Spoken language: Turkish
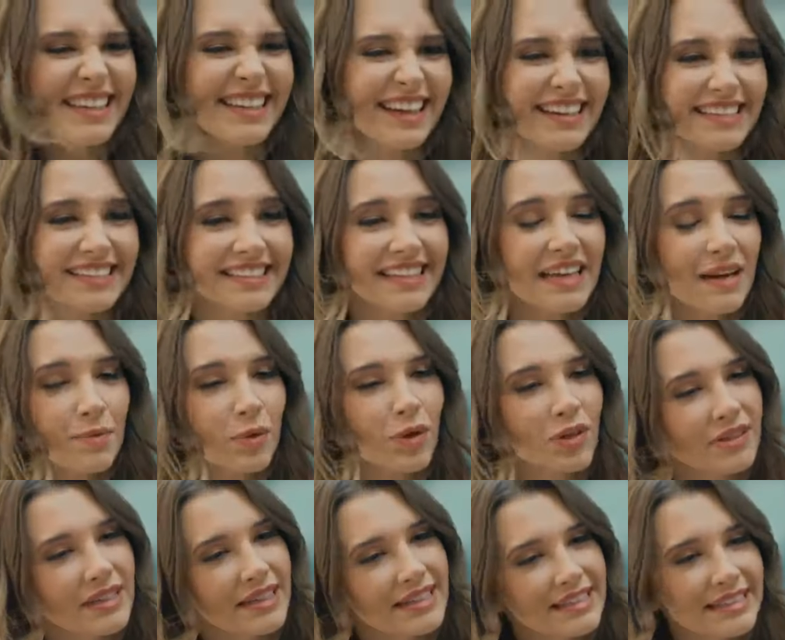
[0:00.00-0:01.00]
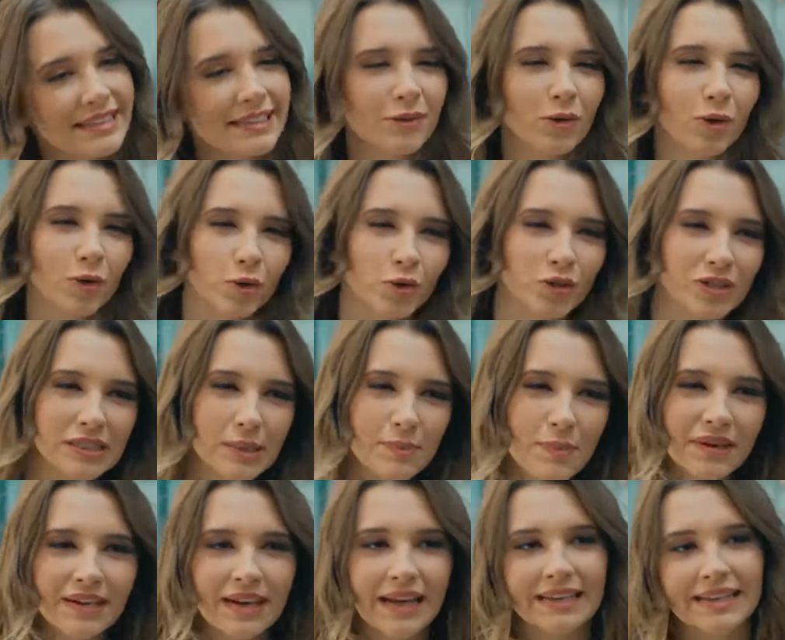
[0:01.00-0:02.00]
Ya şey dersin böyle değişiklik olur
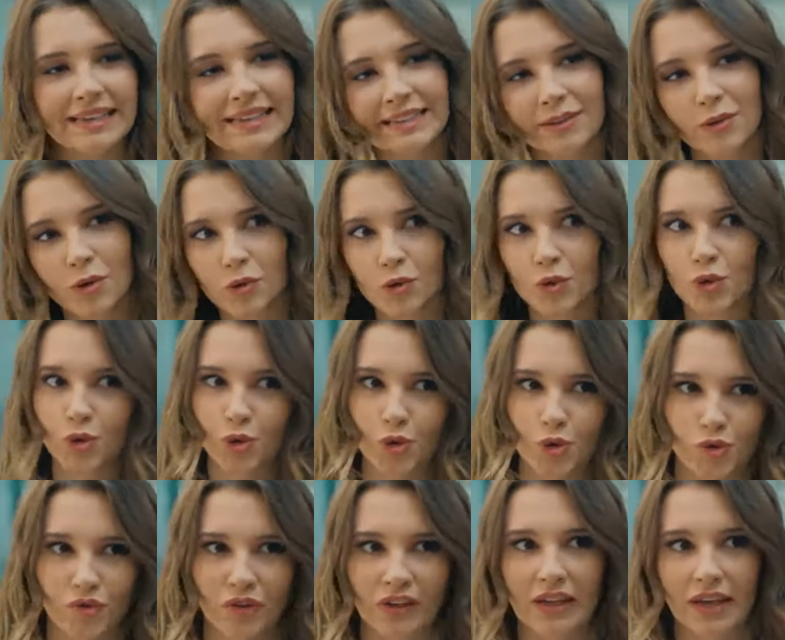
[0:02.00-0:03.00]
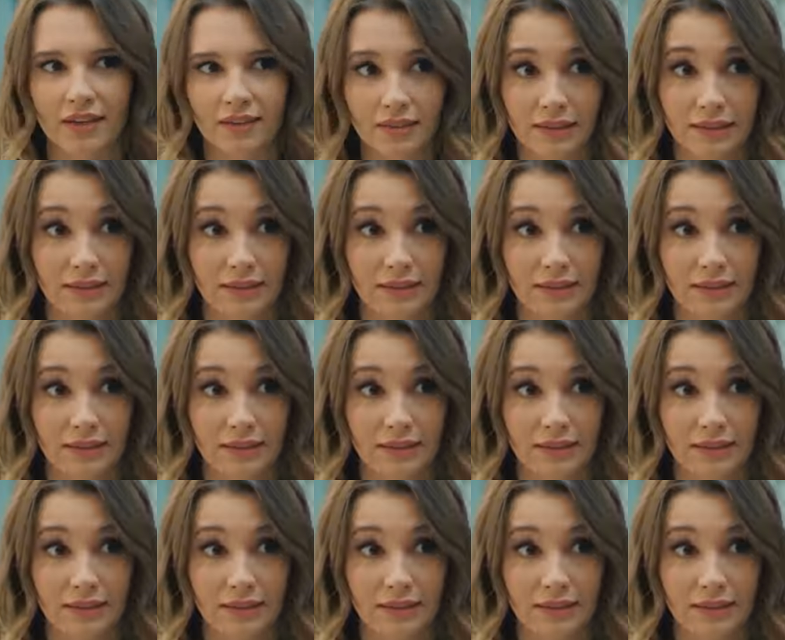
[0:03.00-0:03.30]
işte parayla ilgili konuşuruz falan.